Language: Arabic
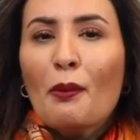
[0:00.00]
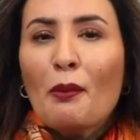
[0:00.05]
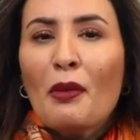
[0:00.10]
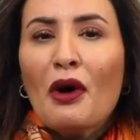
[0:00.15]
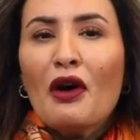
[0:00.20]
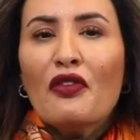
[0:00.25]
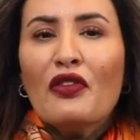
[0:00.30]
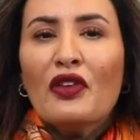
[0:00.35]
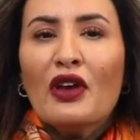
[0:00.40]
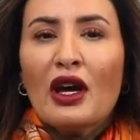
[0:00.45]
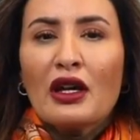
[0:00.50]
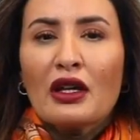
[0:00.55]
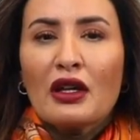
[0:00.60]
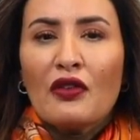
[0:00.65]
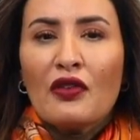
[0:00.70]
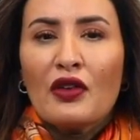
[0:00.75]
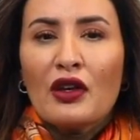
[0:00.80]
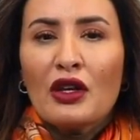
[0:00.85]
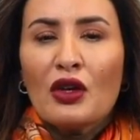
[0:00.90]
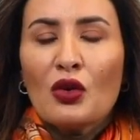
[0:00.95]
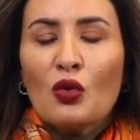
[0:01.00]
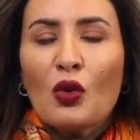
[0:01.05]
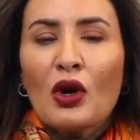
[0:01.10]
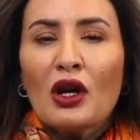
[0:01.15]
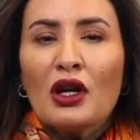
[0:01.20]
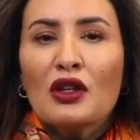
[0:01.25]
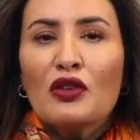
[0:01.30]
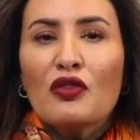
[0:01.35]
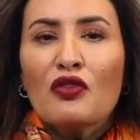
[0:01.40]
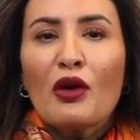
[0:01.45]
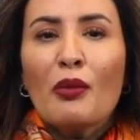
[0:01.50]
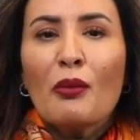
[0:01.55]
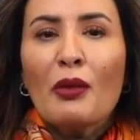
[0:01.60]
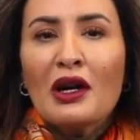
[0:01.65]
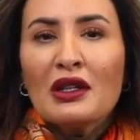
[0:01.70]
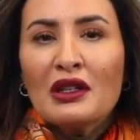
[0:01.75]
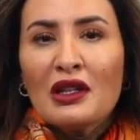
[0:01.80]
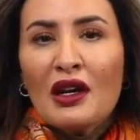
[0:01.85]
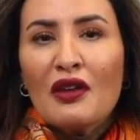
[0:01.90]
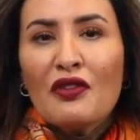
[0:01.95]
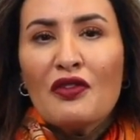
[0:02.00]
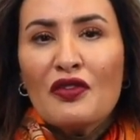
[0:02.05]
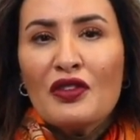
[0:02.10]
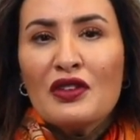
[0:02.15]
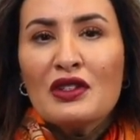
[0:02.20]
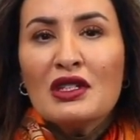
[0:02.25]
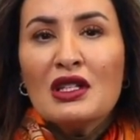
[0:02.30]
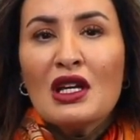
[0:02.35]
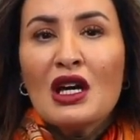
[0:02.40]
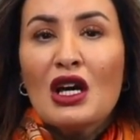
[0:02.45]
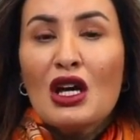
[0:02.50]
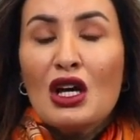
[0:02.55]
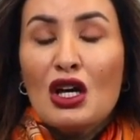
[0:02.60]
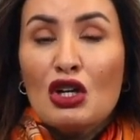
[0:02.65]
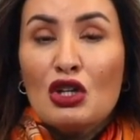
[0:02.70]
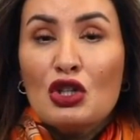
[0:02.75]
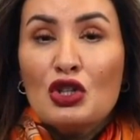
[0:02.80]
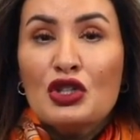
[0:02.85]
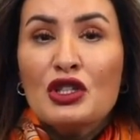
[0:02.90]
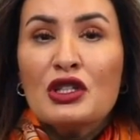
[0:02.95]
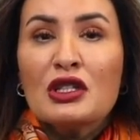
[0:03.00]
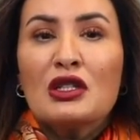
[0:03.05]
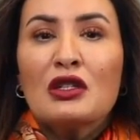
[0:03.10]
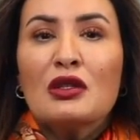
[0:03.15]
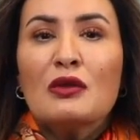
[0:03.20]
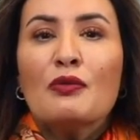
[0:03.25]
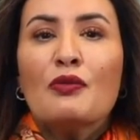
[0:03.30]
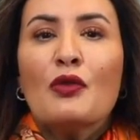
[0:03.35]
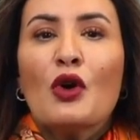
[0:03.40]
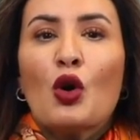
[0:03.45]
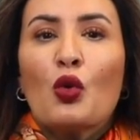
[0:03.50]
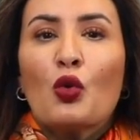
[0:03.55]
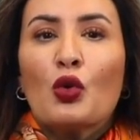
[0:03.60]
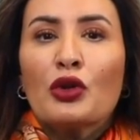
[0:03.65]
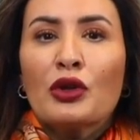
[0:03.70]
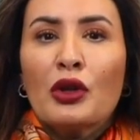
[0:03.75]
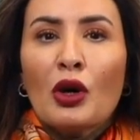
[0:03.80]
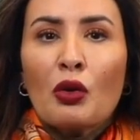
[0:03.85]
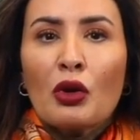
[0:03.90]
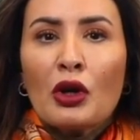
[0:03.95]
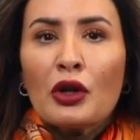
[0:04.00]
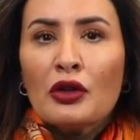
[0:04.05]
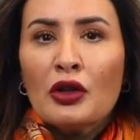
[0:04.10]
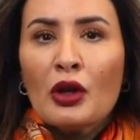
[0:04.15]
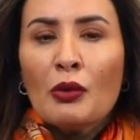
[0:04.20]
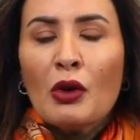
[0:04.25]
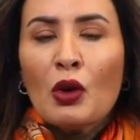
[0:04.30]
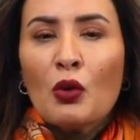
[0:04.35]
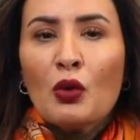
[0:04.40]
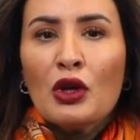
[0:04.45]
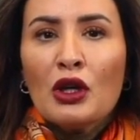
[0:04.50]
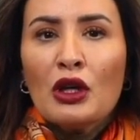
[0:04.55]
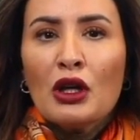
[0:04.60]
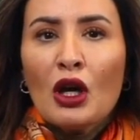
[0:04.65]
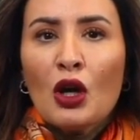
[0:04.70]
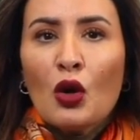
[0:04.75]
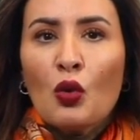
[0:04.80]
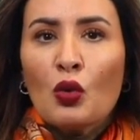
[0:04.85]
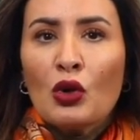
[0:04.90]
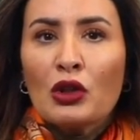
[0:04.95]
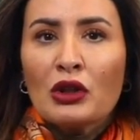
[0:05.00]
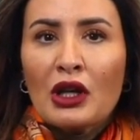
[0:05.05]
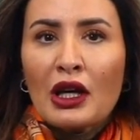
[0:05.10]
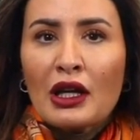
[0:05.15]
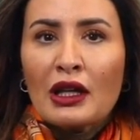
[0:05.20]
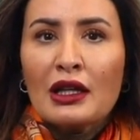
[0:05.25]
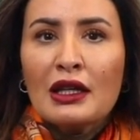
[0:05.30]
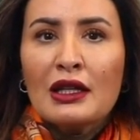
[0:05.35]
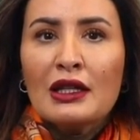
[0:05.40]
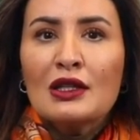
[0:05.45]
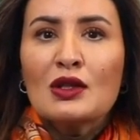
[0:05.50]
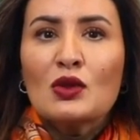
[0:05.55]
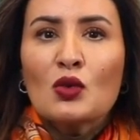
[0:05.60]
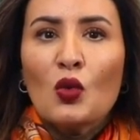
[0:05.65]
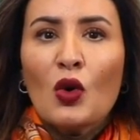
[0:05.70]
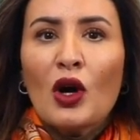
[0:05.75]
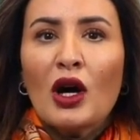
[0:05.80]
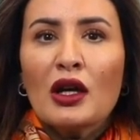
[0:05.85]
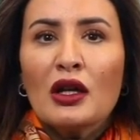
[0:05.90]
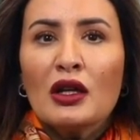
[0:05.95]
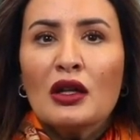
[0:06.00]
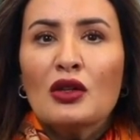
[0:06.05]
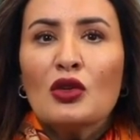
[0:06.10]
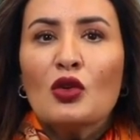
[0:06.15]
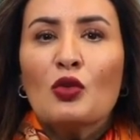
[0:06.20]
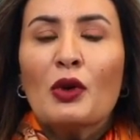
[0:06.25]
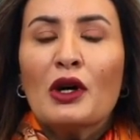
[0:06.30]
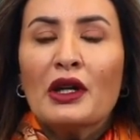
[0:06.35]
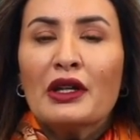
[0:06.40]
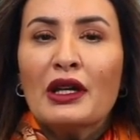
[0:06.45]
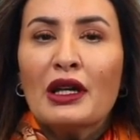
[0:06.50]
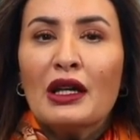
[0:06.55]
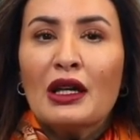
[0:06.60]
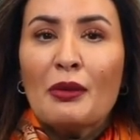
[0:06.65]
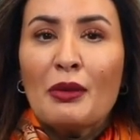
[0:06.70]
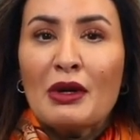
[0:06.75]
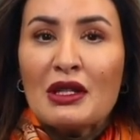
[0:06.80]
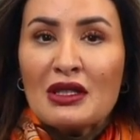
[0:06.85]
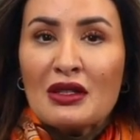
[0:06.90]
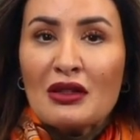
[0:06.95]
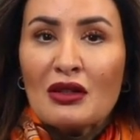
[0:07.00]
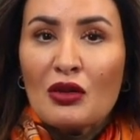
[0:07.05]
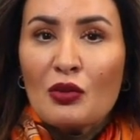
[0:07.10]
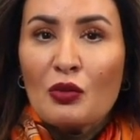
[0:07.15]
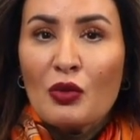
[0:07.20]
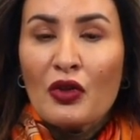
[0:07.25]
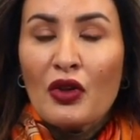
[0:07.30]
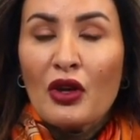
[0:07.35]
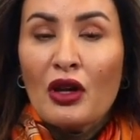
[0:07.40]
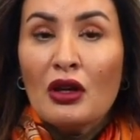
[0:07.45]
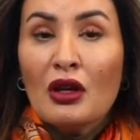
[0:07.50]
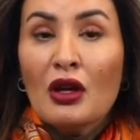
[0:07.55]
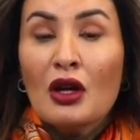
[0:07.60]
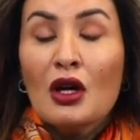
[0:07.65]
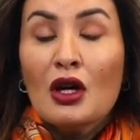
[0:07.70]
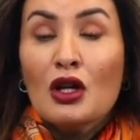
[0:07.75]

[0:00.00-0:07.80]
ما فيها كافيين وايد فما تحفز الجسم والدوره الدمويه والتركيز وايد وبعدين لما يصير رمضان